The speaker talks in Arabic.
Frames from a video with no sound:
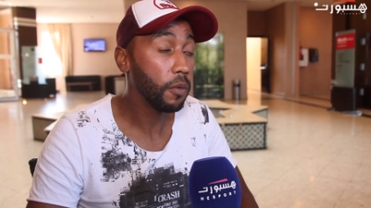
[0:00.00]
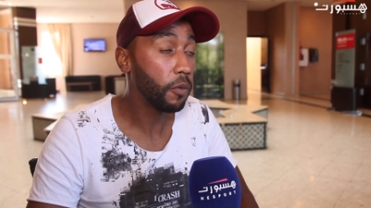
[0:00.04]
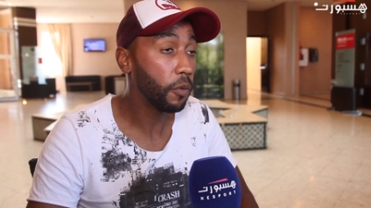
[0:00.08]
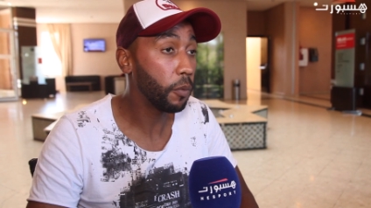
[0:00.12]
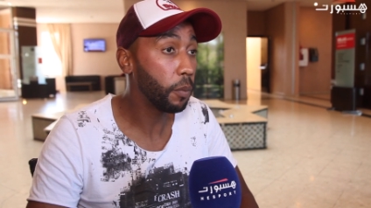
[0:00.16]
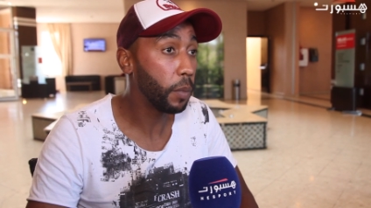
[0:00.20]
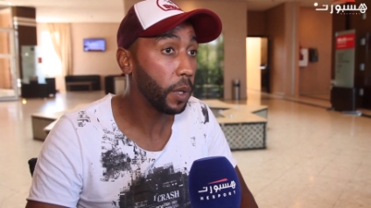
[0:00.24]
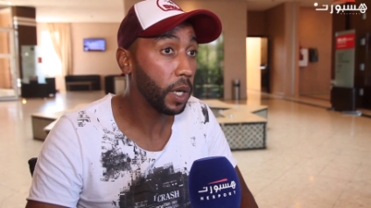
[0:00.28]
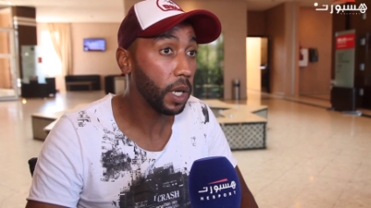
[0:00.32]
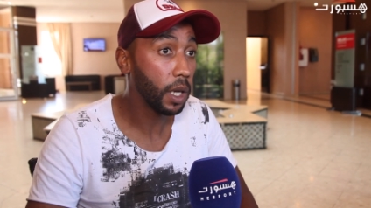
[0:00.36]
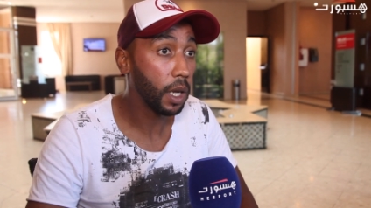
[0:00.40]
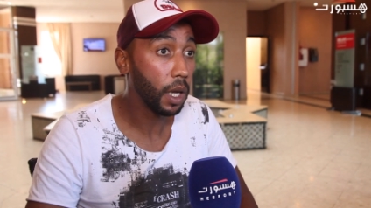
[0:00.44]

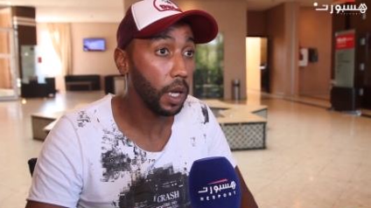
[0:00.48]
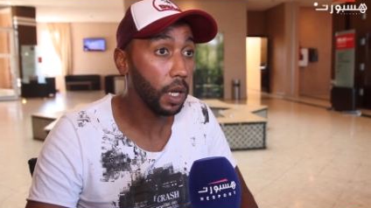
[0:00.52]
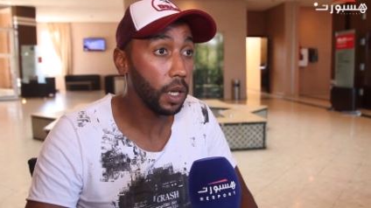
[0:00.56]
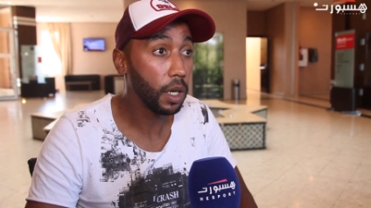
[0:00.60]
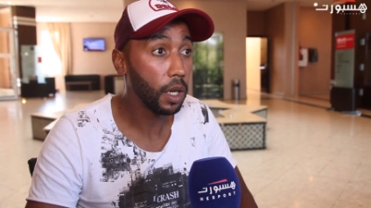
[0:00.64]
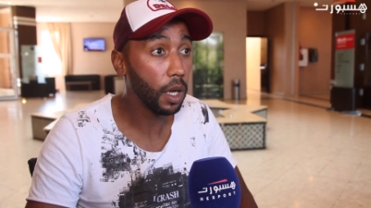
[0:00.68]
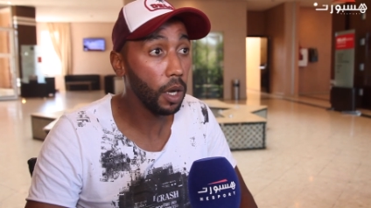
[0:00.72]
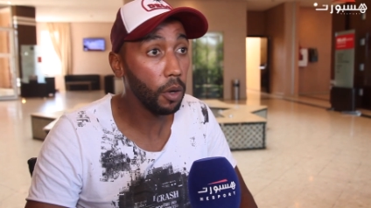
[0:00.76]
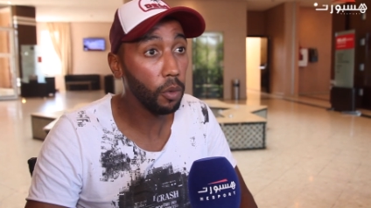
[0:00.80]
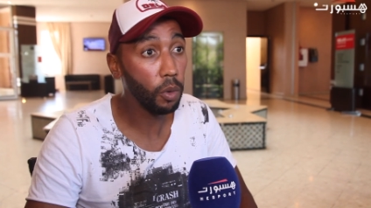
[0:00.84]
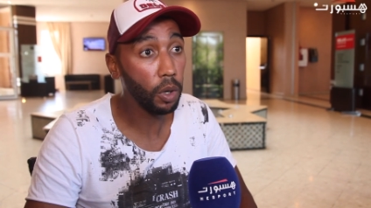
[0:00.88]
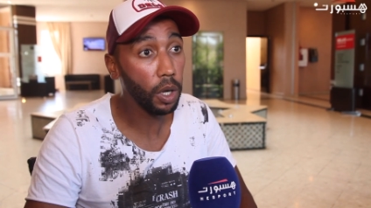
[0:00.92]
في
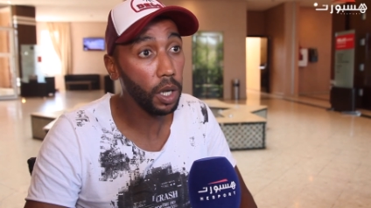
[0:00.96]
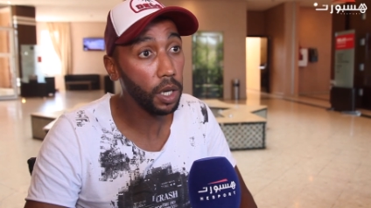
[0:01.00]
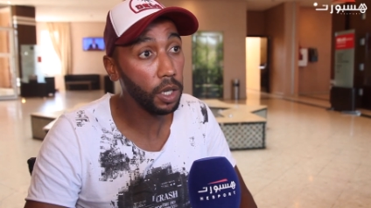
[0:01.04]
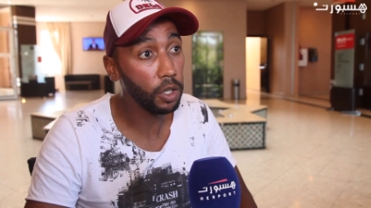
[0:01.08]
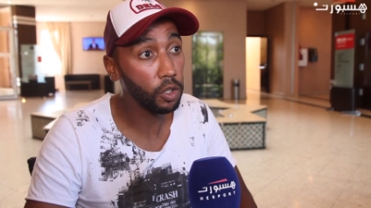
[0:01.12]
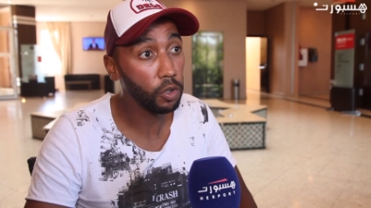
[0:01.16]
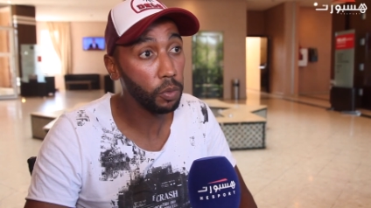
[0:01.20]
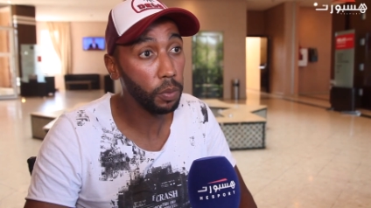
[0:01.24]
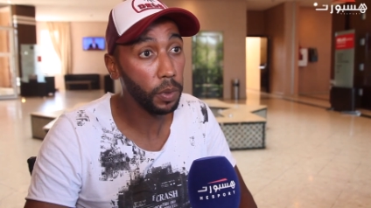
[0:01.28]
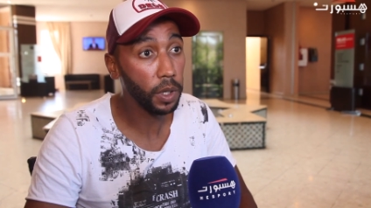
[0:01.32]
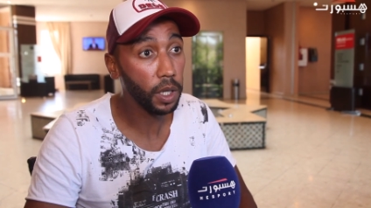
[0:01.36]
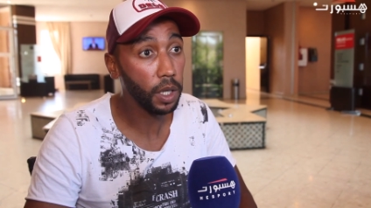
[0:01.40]
بركان او
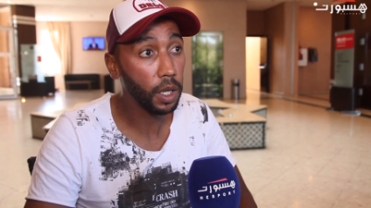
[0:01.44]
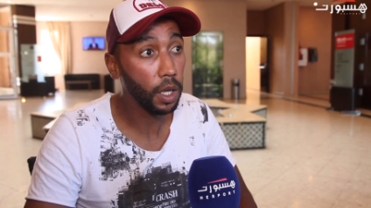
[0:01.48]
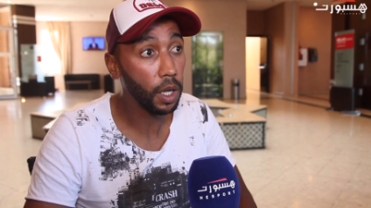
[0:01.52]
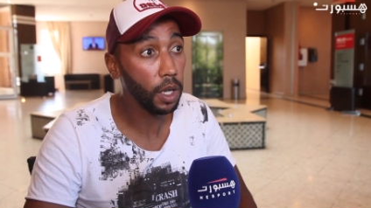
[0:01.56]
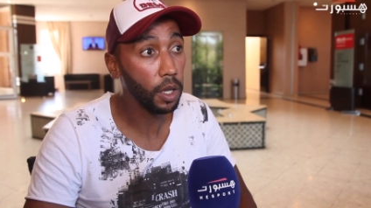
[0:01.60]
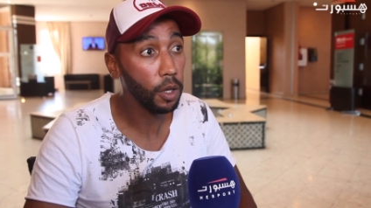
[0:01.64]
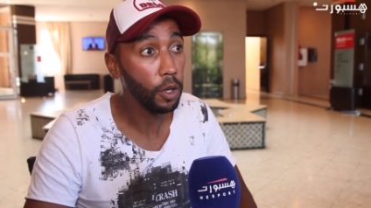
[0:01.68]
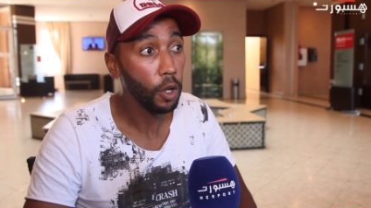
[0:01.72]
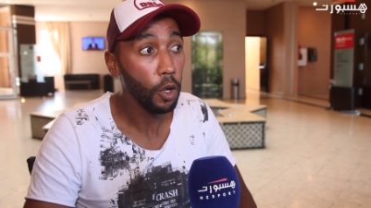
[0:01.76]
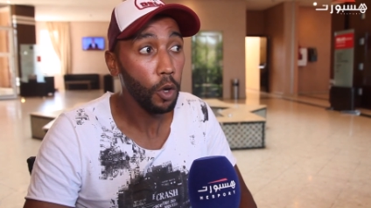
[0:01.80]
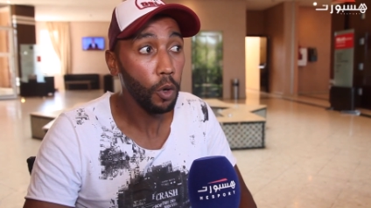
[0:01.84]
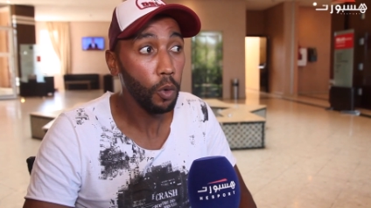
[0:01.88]
خارج
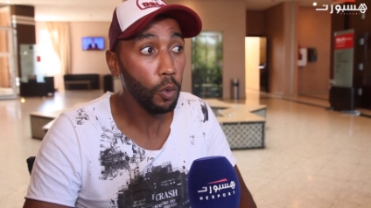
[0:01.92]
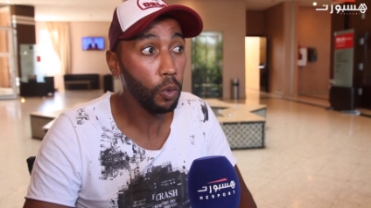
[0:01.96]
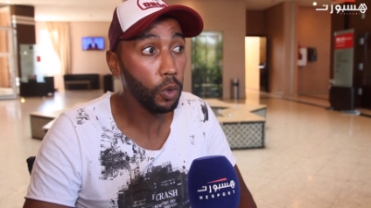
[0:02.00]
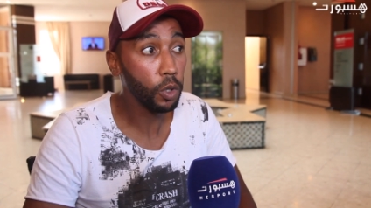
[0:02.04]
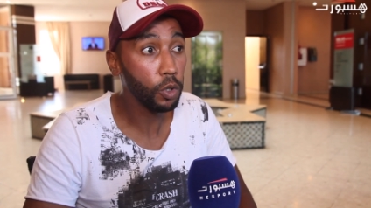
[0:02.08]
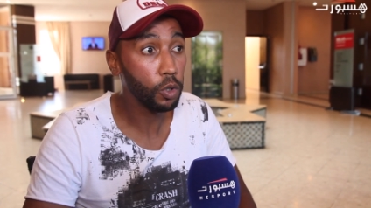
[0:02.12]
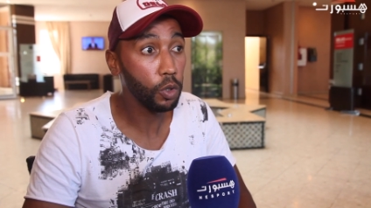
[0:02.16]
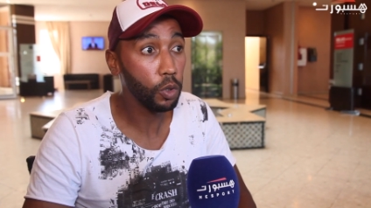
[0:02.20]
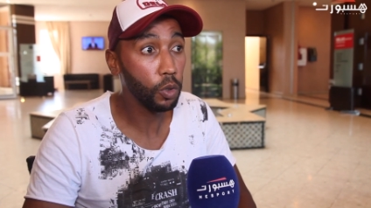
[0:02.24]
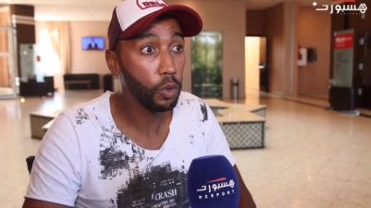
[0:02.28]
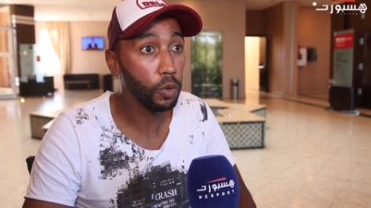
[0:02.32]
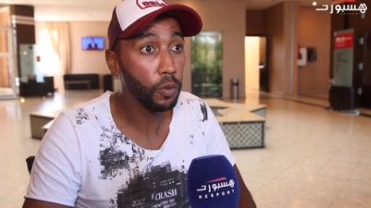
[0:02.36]
بركان
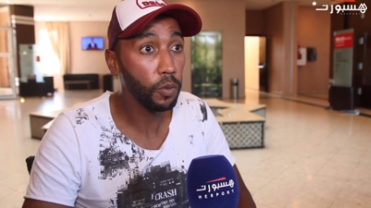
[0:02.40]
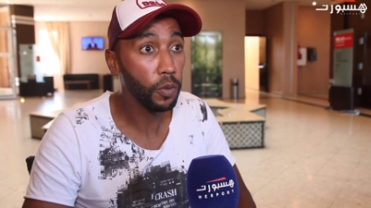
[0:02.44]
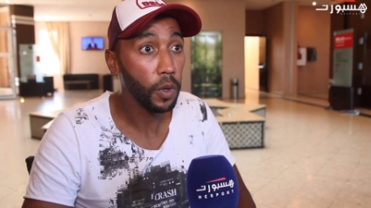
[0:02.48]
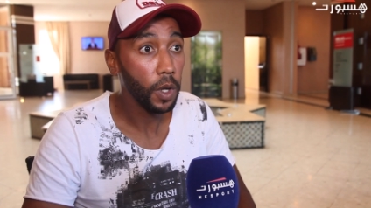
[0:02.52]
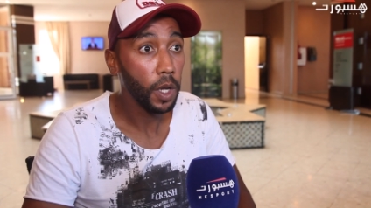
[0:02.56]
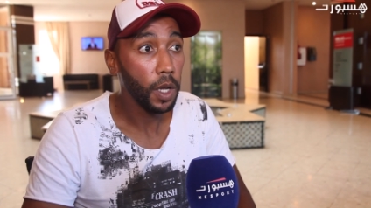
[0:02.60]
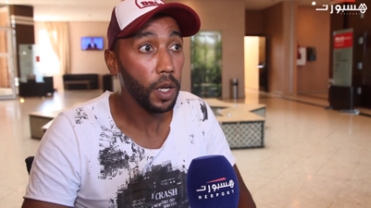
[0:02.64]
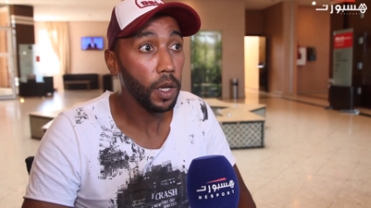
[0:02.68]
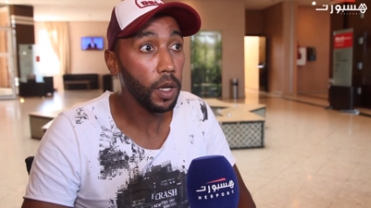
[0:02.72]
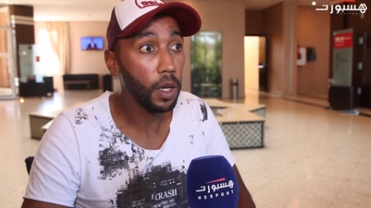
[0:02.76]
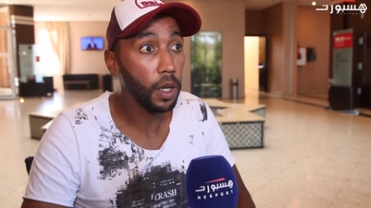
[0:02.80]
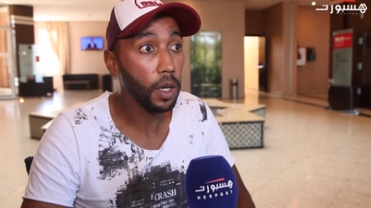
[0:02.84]
ويشوف
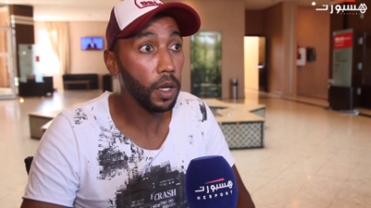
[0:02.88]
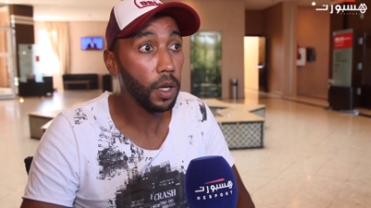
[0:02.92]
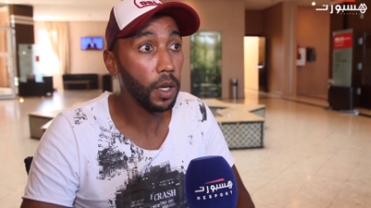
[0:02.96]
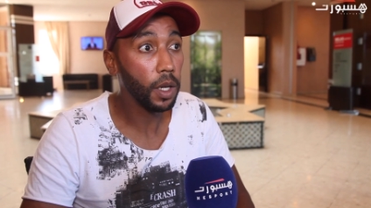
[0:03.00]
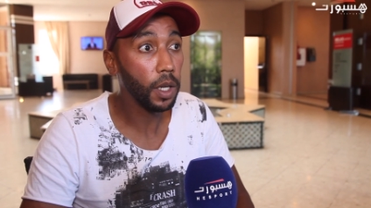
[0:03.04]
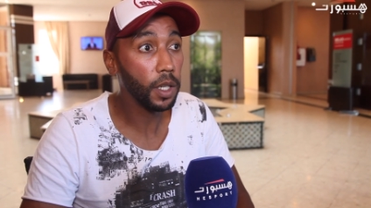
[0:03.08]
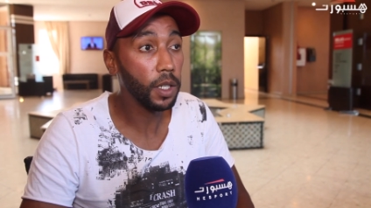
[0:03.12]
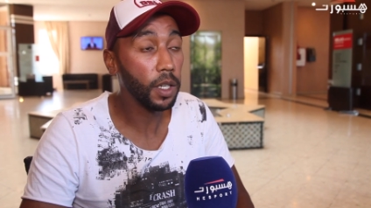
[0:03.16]
معروف آه،